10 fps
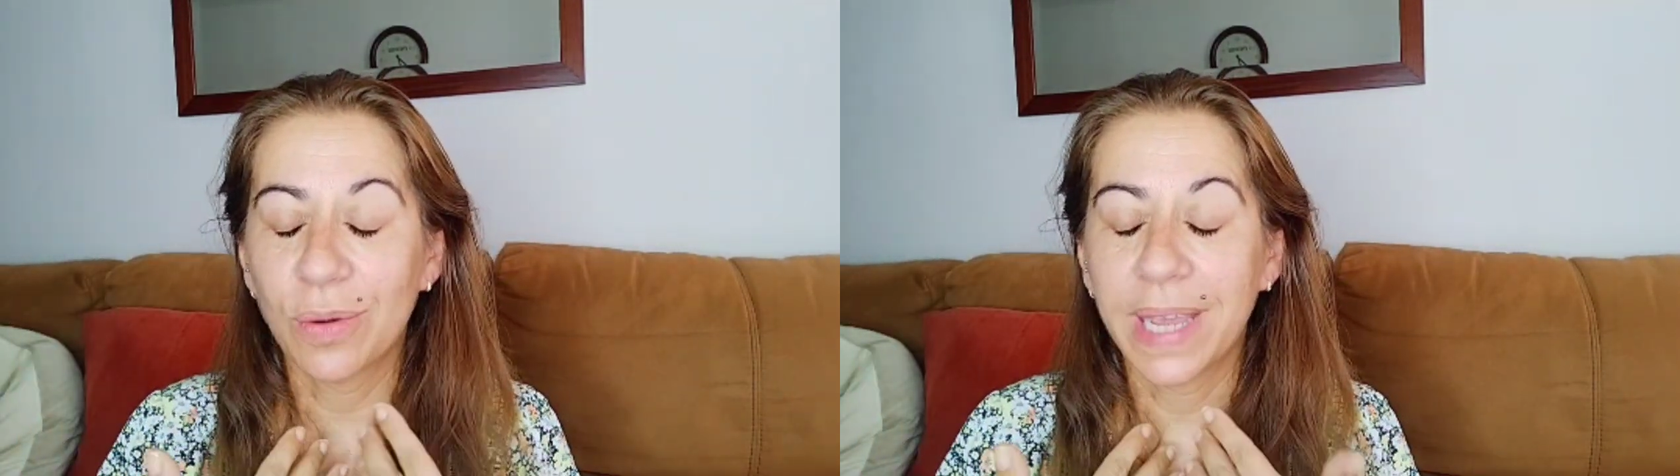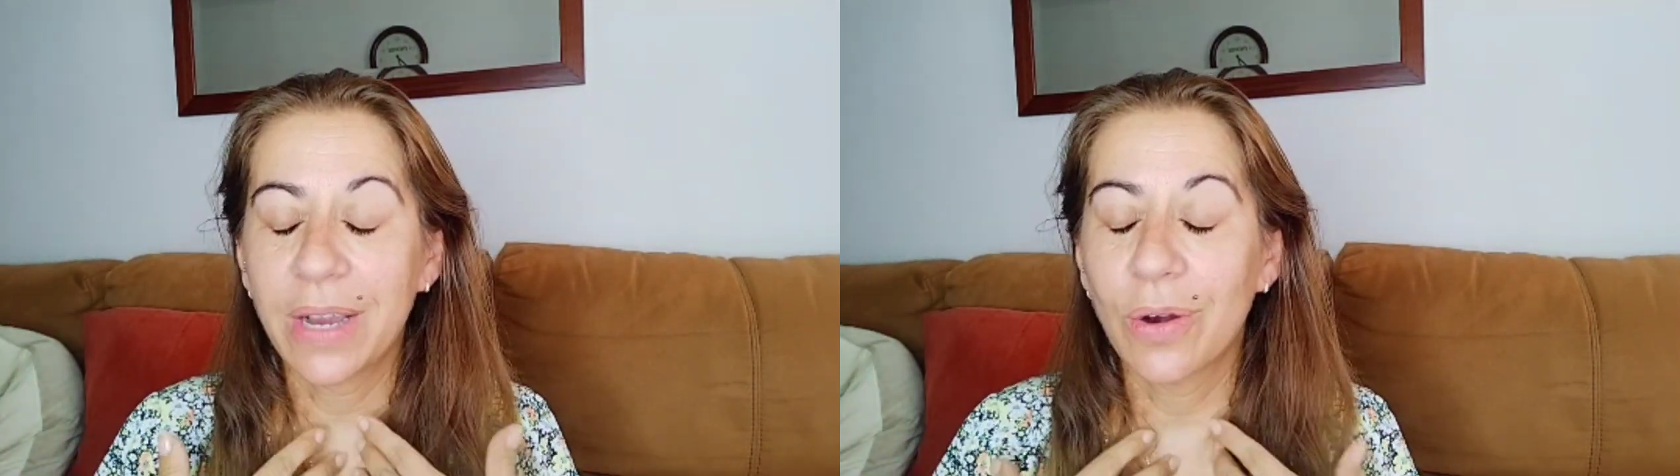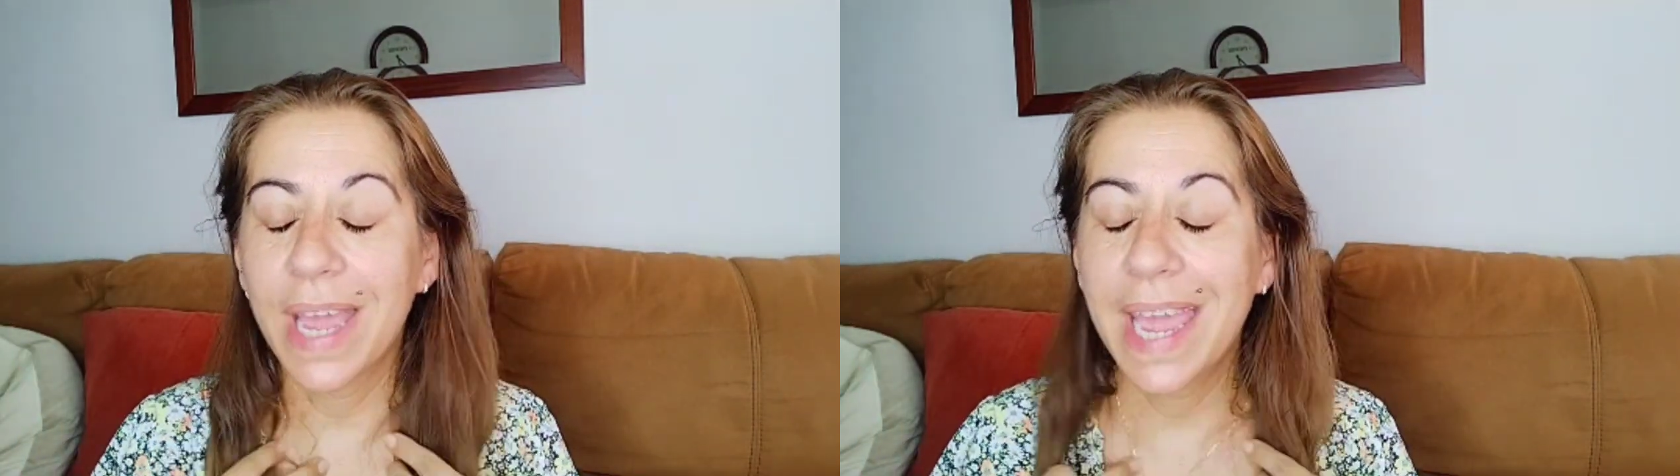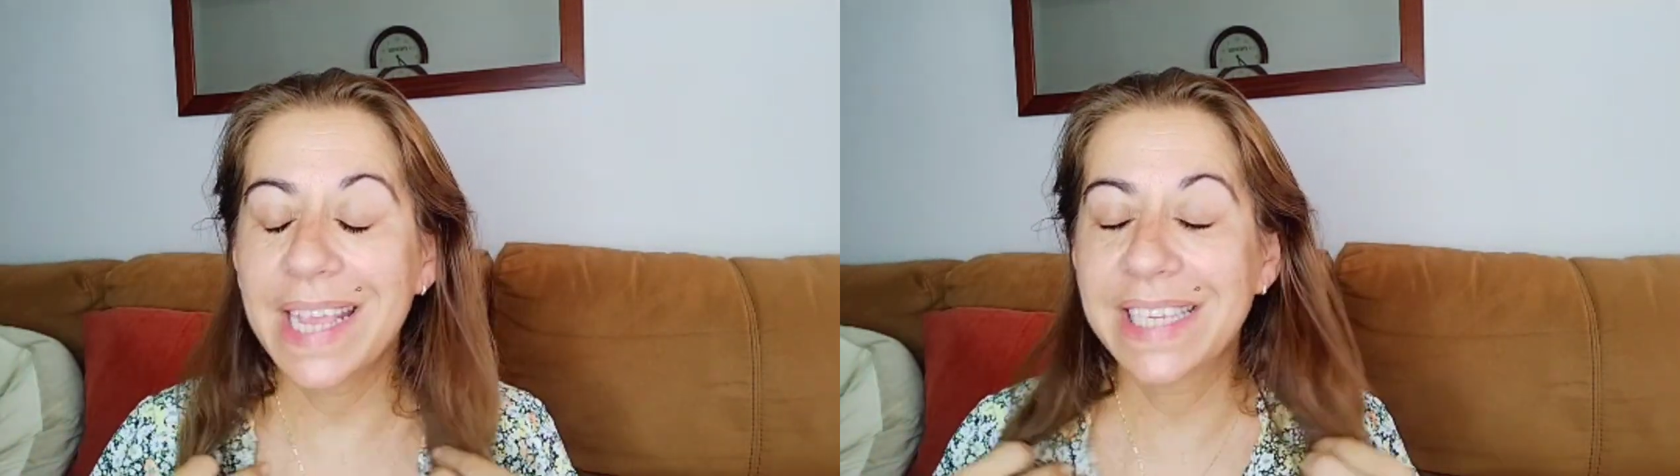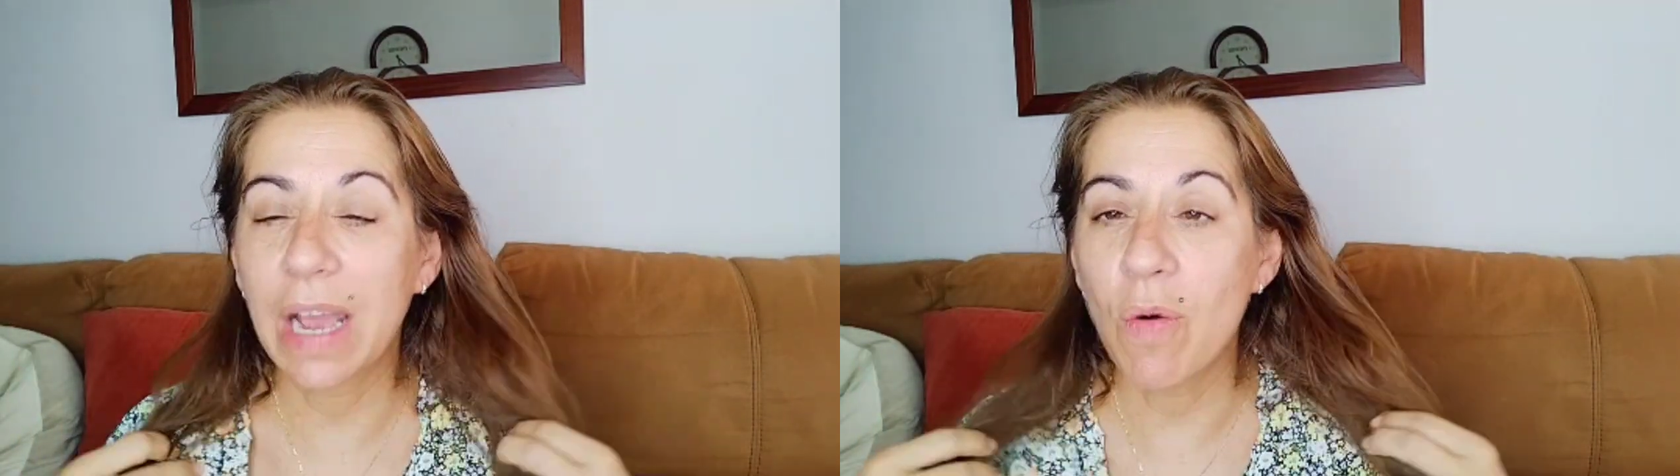yo vengo
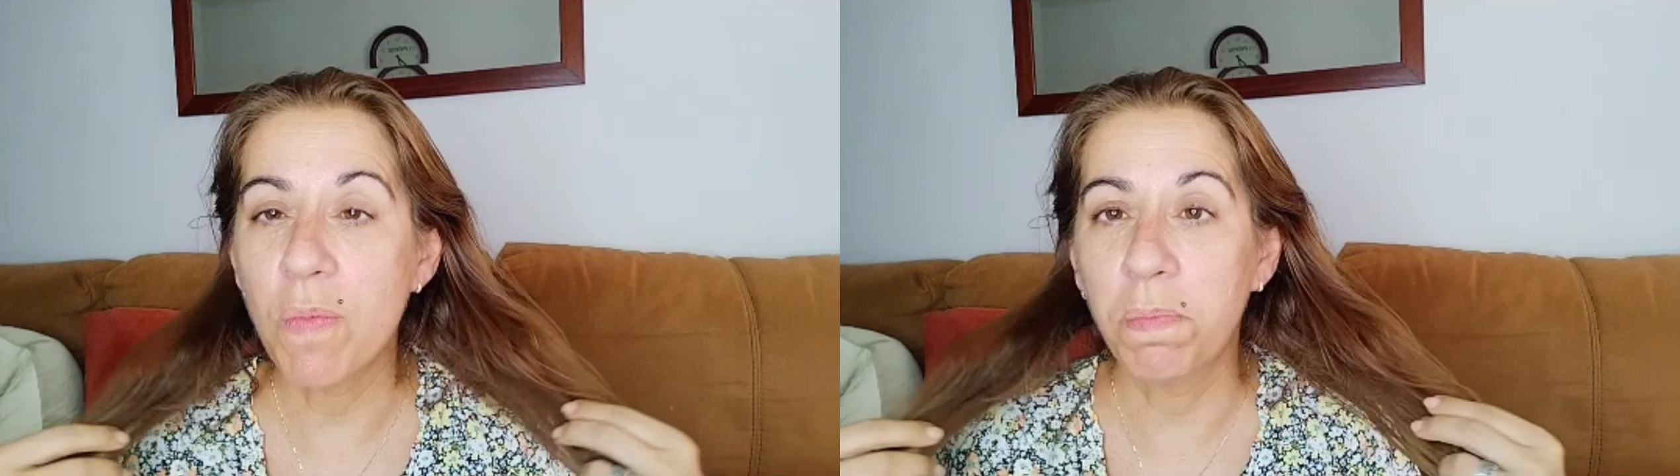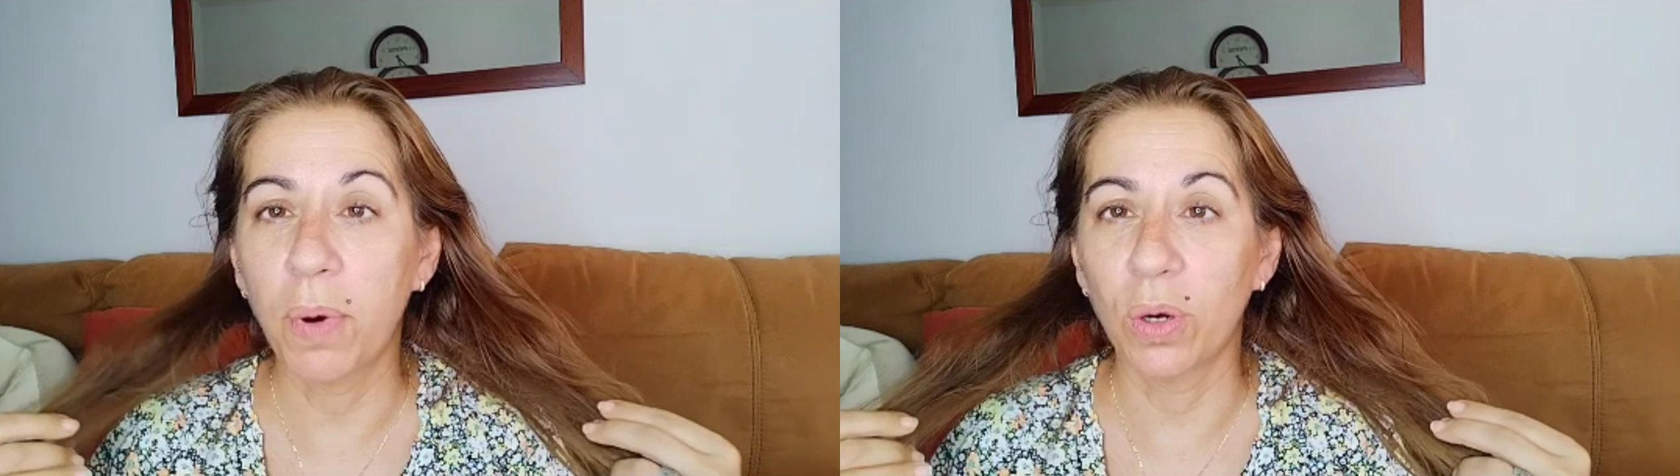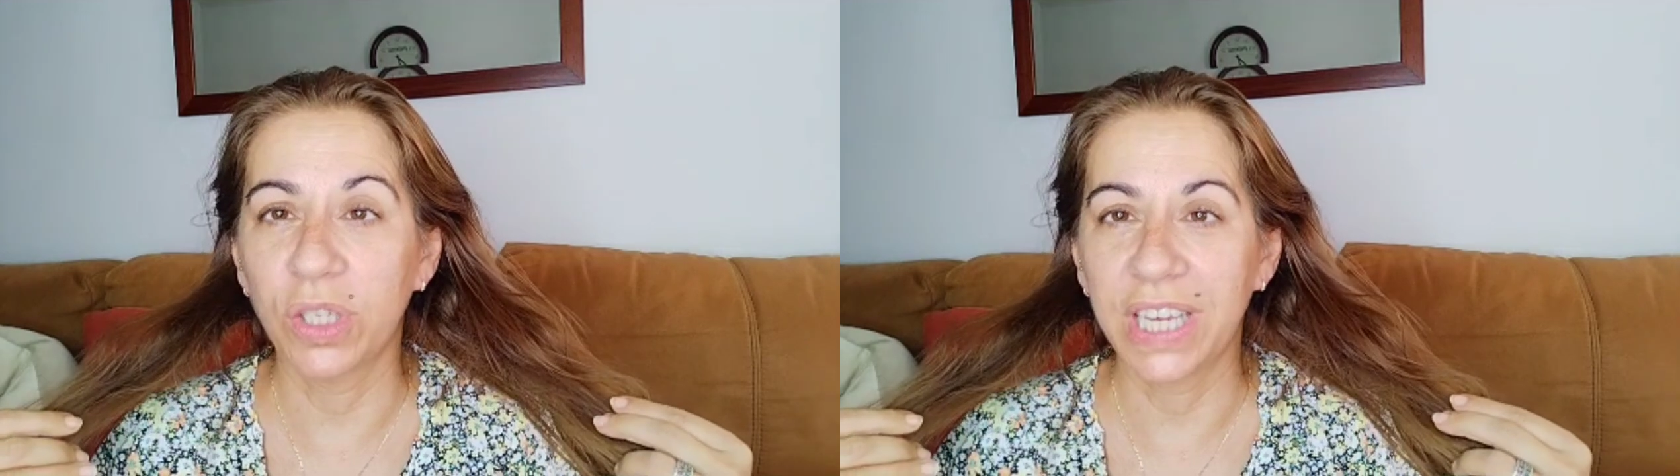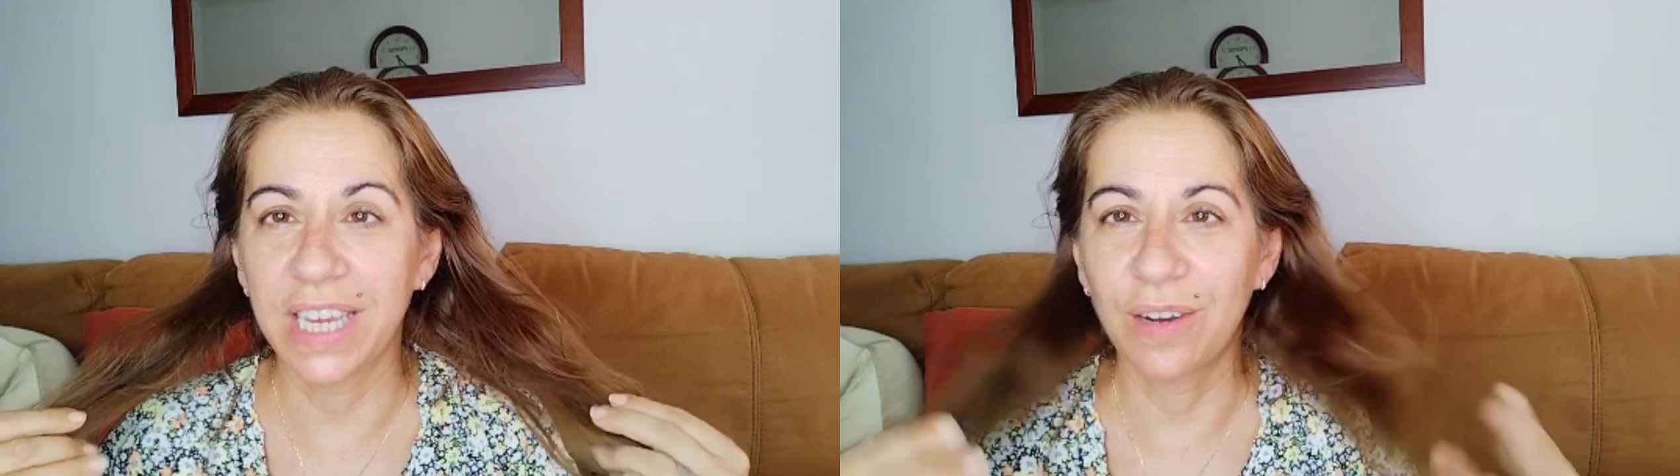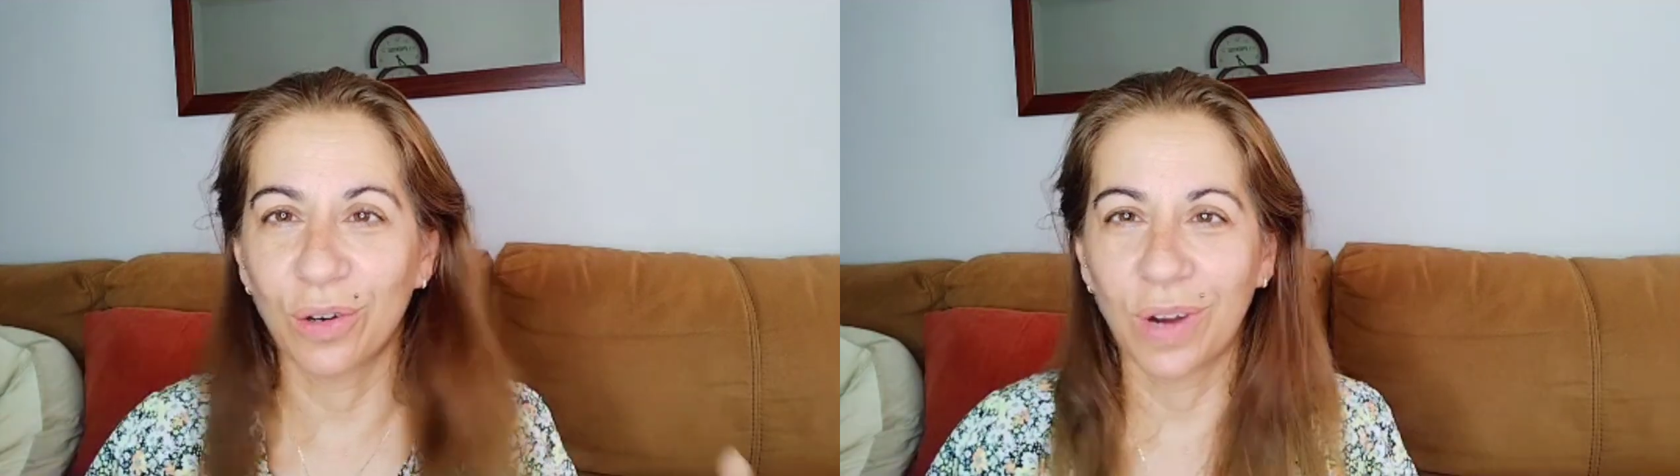hecha un
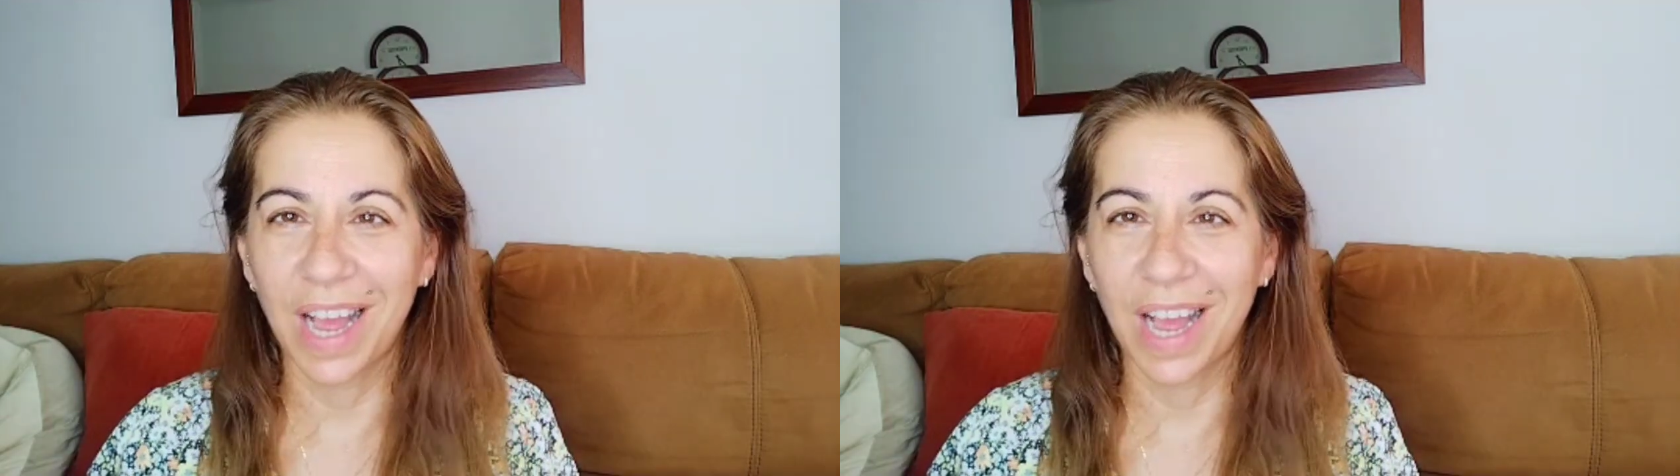pollico.